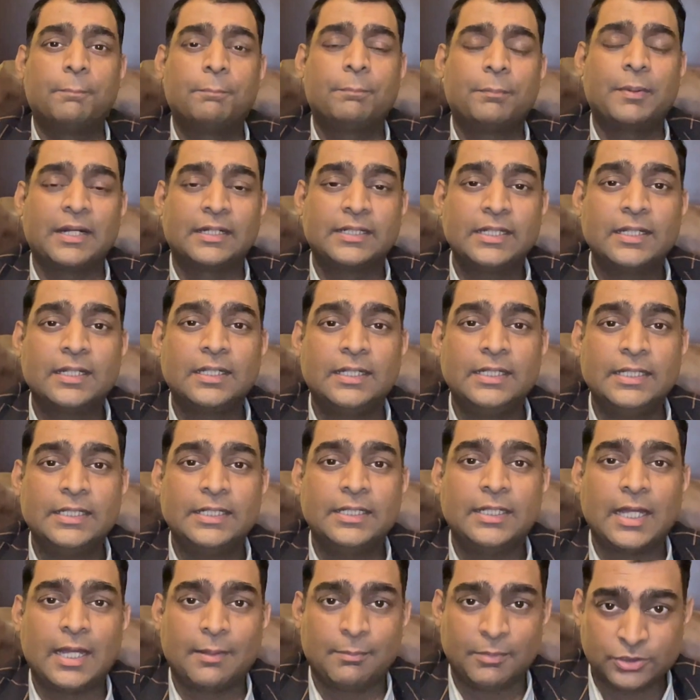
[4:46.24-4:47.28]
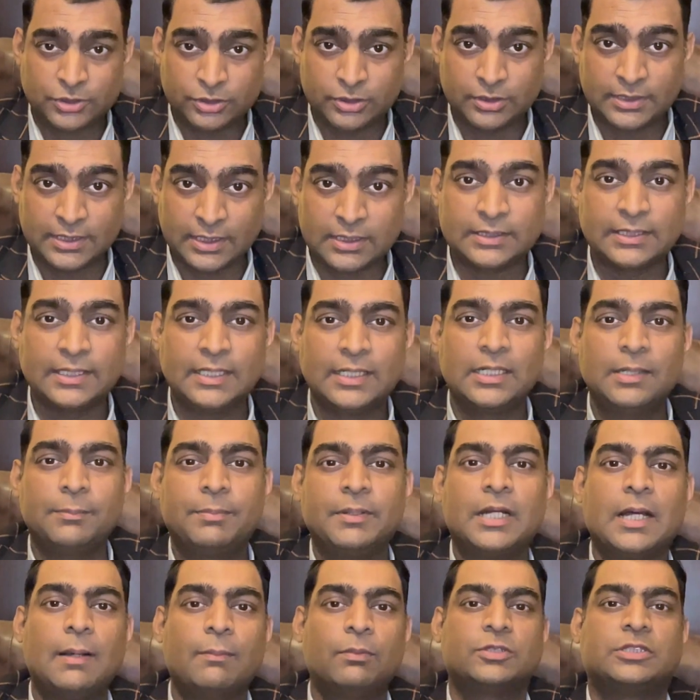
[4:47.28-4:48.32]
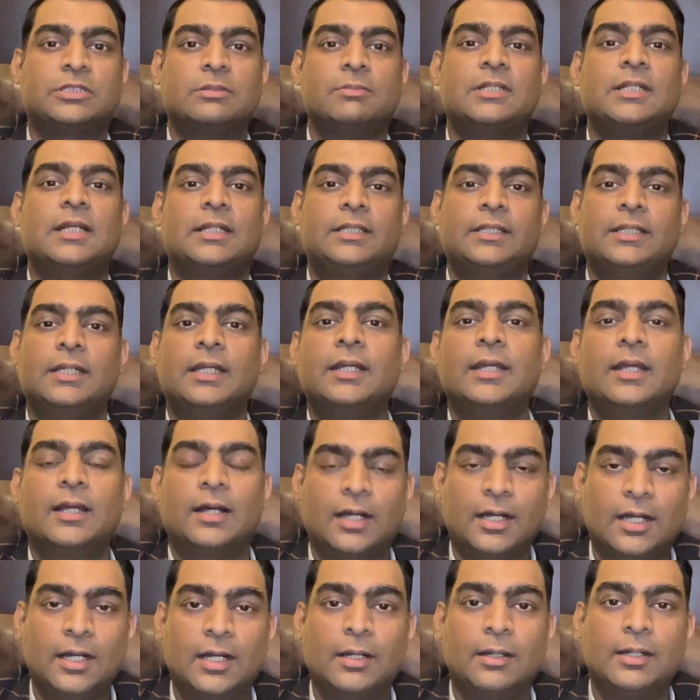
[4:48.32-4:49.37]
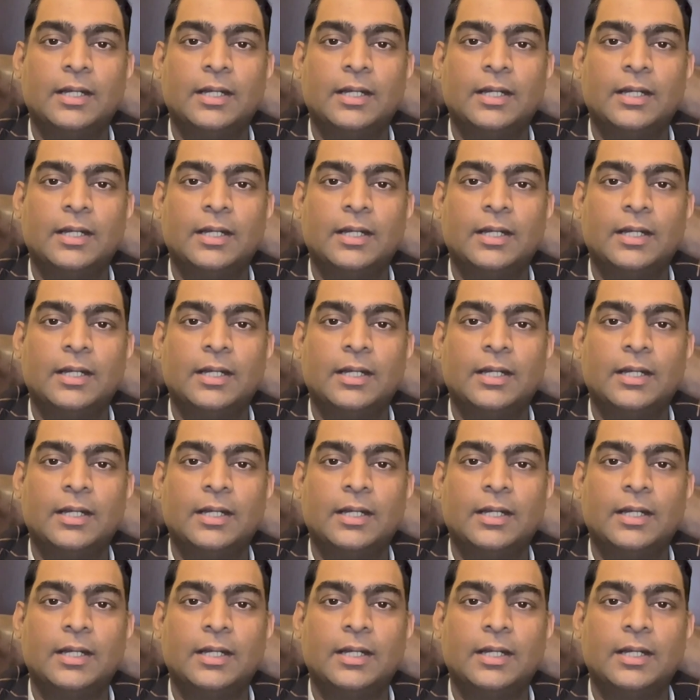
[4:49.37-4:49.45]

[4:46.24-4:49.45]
प्रैक्टिकली अमेजोन करते हैं ना फिर आपको समझ आती है कि हाँ